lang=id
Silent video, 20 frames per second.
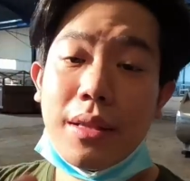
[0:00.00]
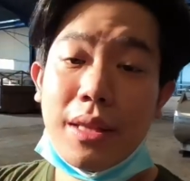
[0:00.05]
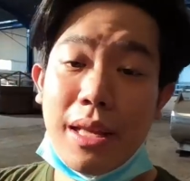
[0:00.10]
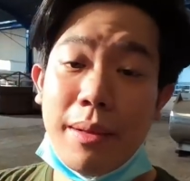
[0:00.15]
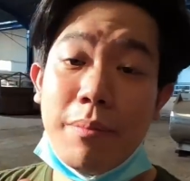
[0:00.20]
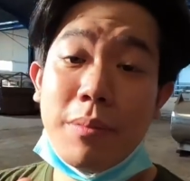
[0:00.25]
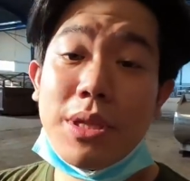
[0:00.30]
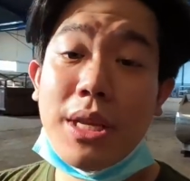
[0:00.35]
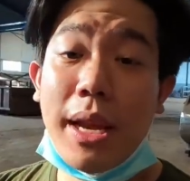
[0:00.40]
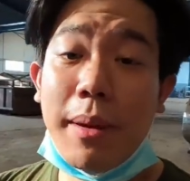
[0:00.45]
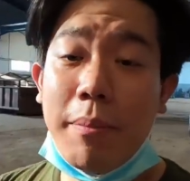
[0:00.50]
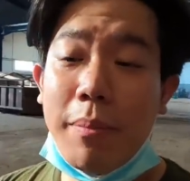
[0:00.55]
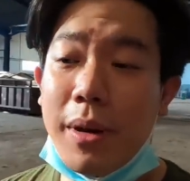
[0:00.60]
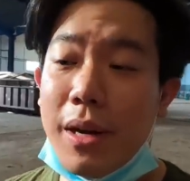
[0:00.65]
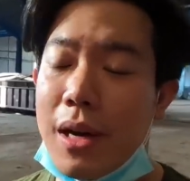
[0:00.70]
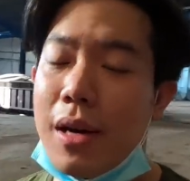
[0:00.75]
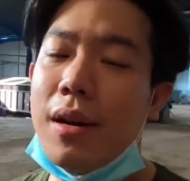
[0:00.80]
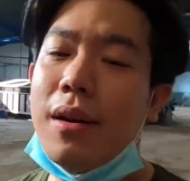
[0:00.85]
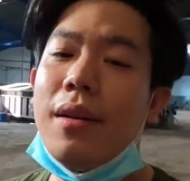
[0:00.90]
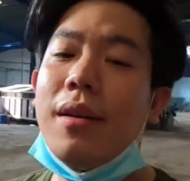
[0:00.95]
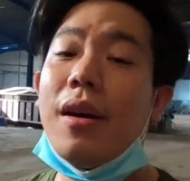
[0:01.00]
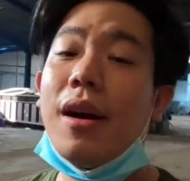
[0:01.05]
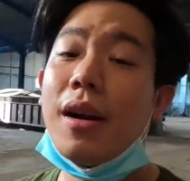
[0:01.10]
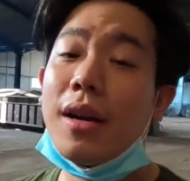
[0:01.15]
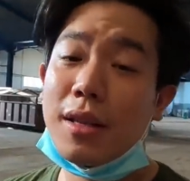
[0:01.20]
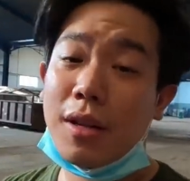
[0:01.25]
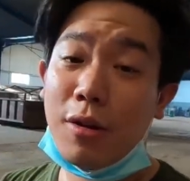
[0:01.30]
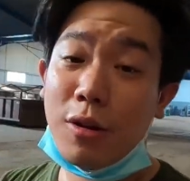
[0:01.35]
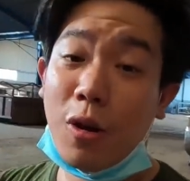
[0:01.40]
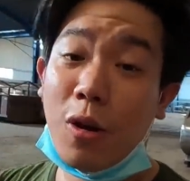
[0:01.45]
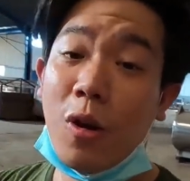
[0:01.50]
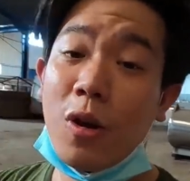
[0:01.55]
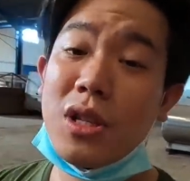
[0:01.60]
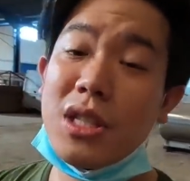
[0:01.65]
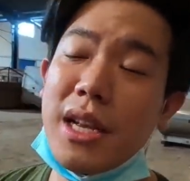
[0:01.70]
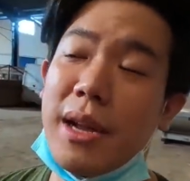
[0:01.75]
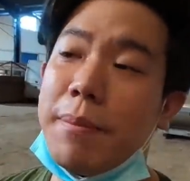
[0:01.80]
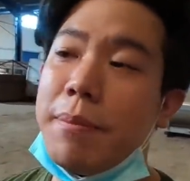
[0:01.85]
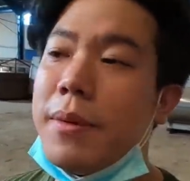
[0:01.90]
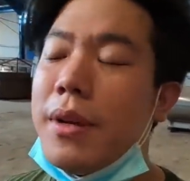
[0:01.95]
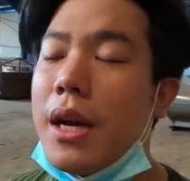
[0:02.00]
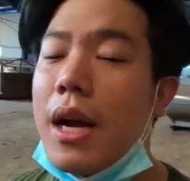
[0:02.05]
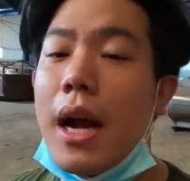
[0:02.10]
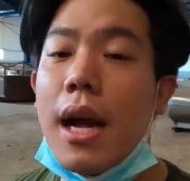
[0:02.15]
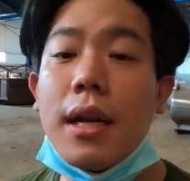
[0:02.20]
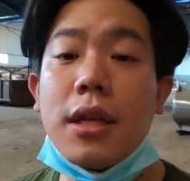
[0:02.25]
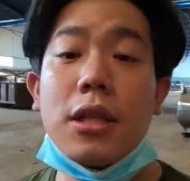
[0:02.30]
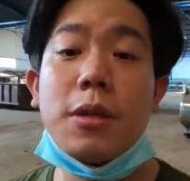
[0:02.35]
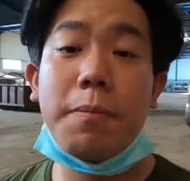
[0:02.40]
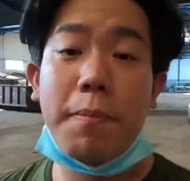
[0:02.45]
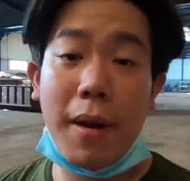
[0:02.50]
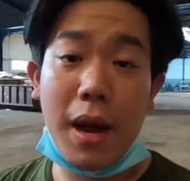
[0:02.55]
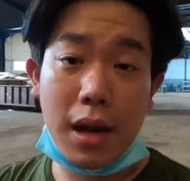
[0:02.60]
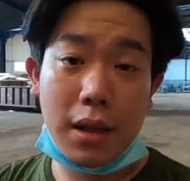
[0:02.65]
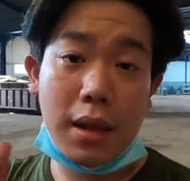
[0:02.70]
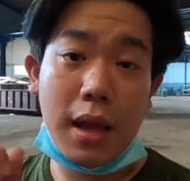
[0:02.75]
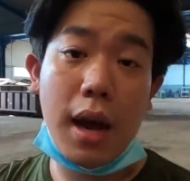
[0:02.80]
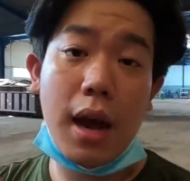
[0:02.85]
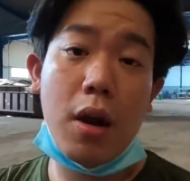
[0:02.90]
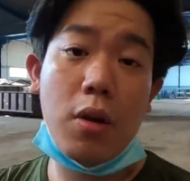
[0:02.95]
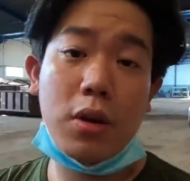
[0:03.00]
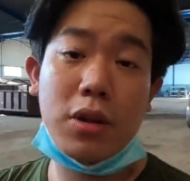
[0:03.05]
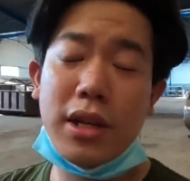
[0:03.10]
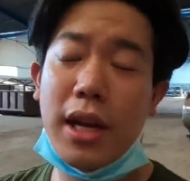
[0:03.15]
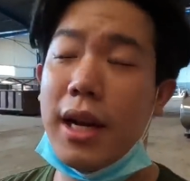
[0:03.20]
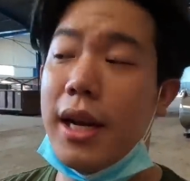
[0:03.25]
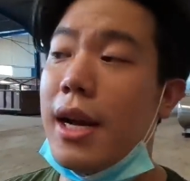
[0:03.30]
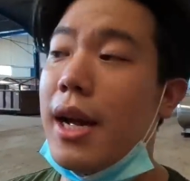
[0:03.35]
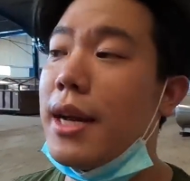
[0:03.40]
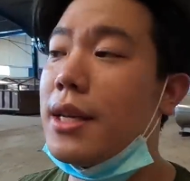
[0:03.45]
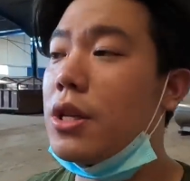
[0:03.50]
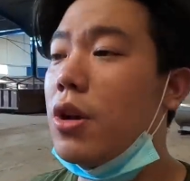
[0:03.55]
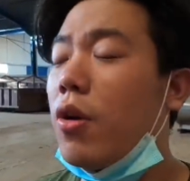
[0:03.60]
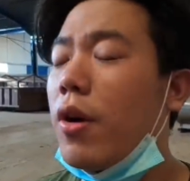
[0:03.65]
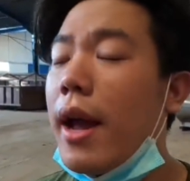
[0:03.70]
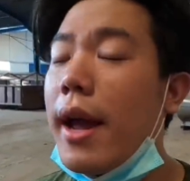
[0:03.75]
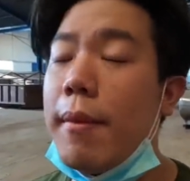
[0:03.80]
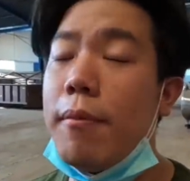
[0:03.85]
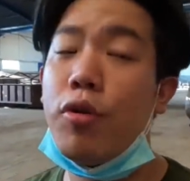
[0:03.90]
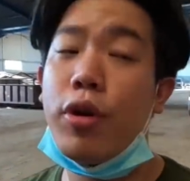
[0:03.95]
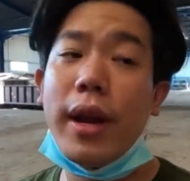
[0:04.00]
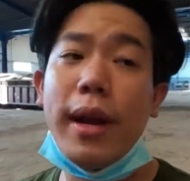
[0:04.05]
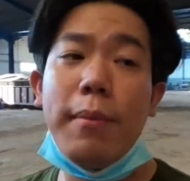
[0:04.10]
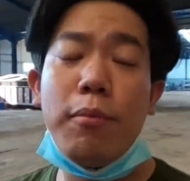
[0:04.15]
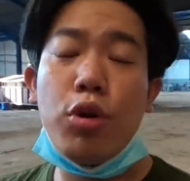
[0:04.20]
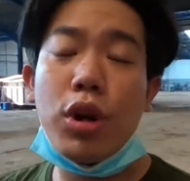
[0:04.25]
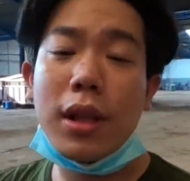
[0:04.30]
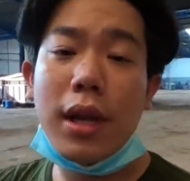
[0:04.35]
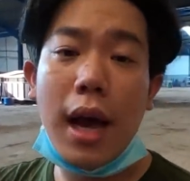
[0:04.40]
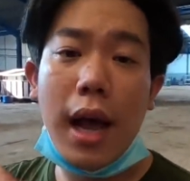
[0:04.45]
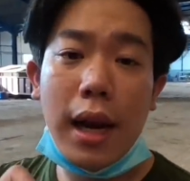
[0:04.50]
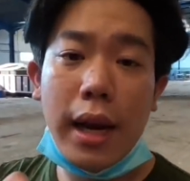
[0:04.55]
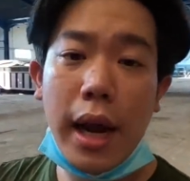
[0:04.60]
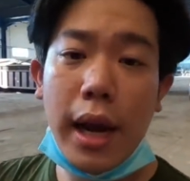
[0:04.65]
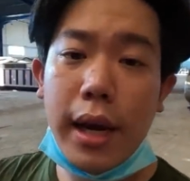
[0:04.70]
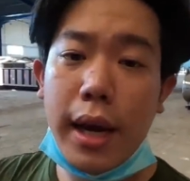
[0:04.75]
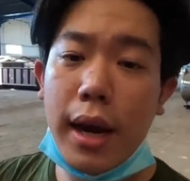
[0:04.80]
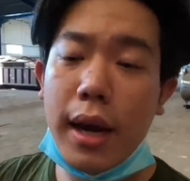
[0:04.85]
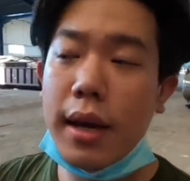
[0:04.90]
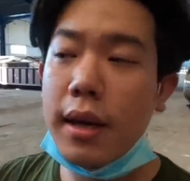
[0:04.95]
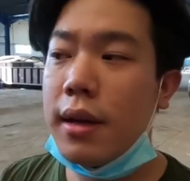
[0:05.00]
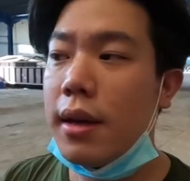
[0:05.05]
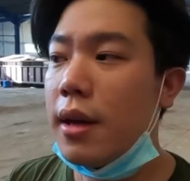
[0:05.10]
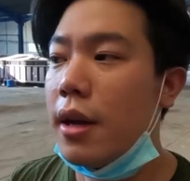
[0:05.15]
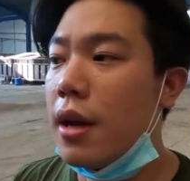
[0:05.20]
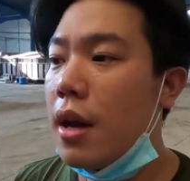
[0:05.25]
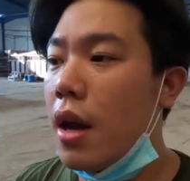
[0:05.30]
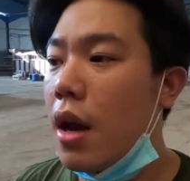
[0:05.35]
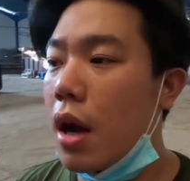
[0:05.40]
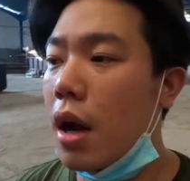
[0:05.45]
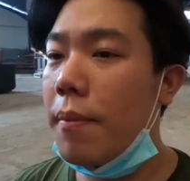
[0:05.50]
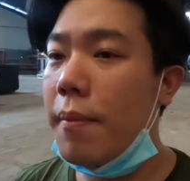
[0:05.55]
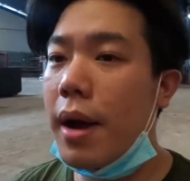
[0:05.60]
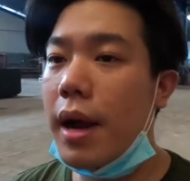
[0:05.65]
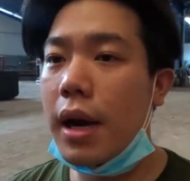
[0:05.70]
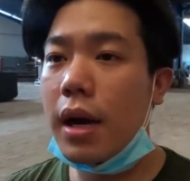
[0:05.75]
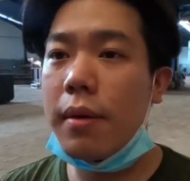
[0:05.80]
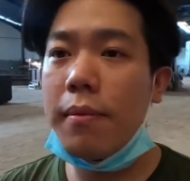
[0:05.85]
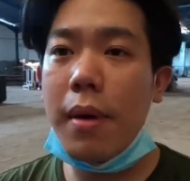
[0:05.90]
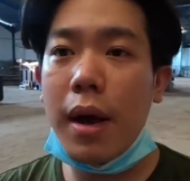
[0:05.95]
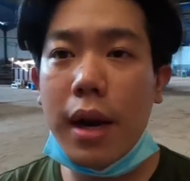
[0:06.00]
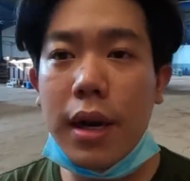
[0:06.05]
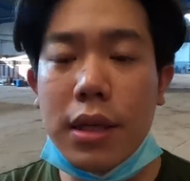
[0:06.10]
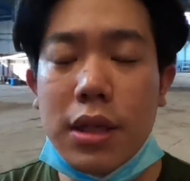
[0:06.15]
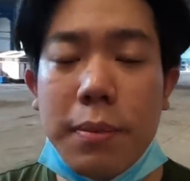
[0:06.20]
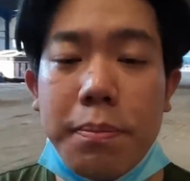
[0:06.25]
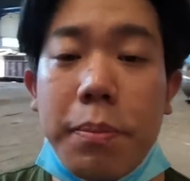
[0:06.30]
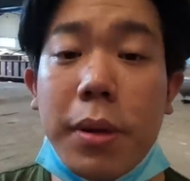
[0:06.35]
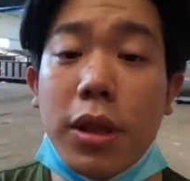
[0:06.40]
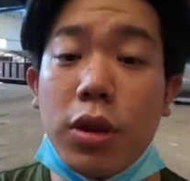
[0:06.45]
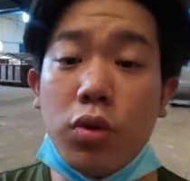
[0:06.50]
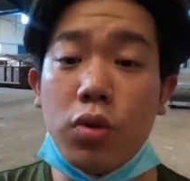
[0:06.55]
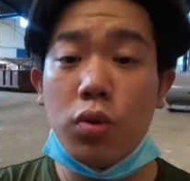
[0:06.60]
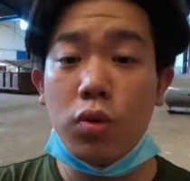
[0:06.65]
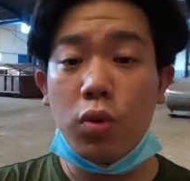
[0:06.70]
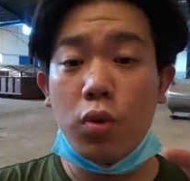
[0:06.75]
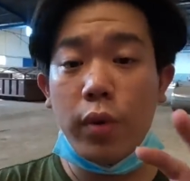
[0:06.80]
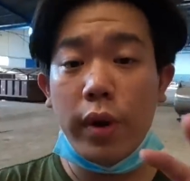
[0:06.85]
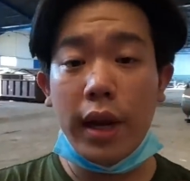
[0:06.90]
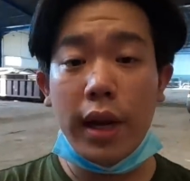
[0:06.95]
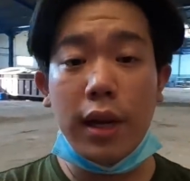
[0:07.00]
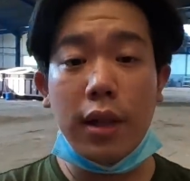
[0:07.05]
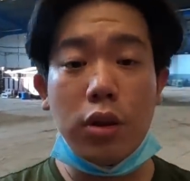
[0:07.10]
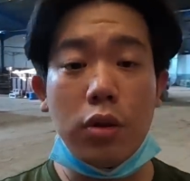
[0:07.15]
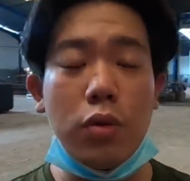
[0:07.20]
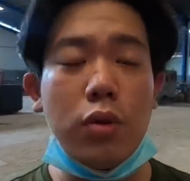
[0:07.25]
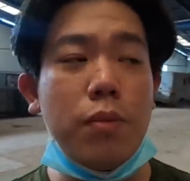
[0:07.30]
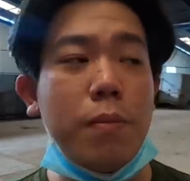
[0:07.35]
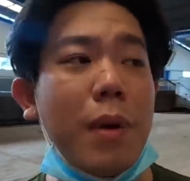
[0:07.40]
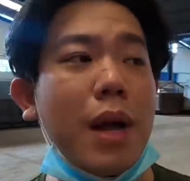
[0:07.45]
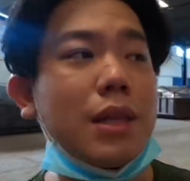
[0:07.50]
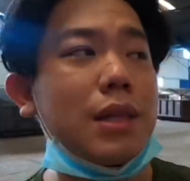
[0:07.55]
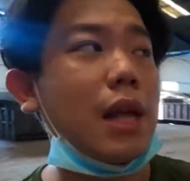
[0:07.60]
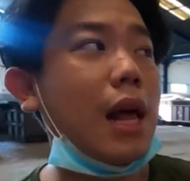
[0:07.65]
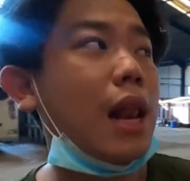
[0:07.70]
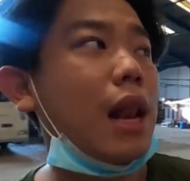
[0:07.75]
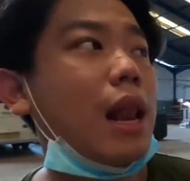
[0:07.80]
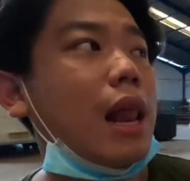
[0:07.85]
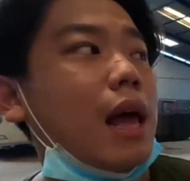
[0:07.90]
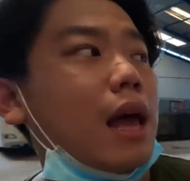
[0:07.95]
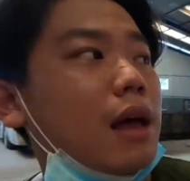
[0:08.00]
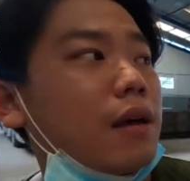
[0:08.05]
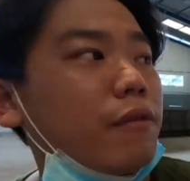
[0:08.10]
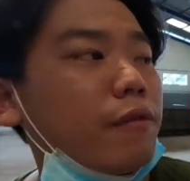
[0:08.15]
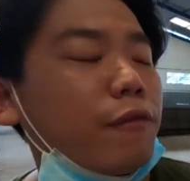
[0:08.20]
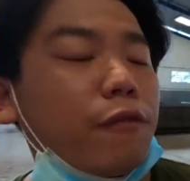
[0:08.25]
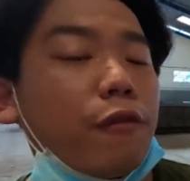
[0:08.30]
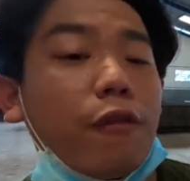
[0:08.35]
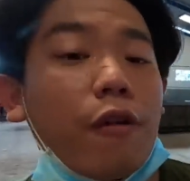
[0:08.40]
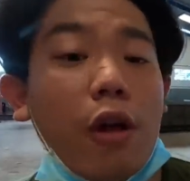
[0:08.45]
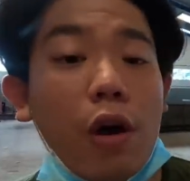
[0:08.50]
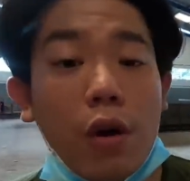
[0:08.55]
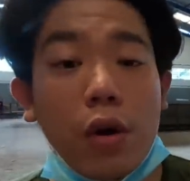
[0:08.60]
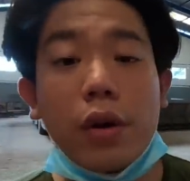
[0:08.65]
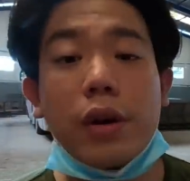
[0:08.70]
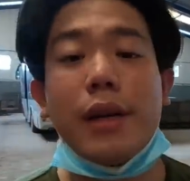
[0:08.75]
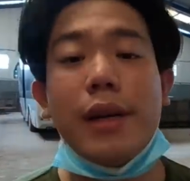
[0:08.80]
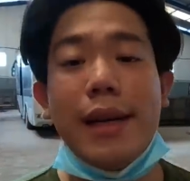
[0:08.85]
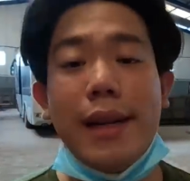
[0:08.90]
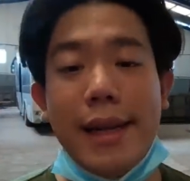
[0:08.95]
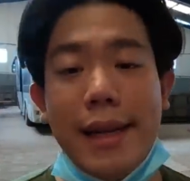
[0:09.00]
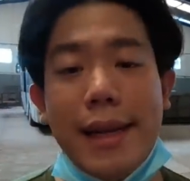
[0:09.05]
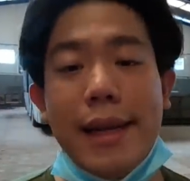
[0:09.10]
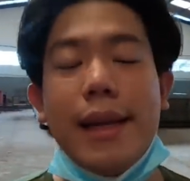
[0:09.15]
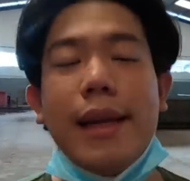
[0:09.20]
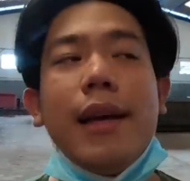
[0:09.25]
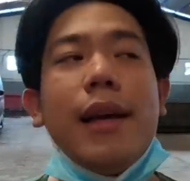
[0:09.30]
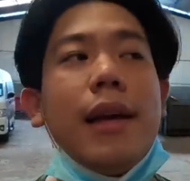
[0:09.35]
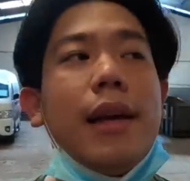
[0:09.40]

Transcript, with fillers: tim Saber atau konsep dengan Sparta Karoseri guys oke mungkin buat kalian yang kemarin-kemarin sempat nungguin tuh masalah vlog di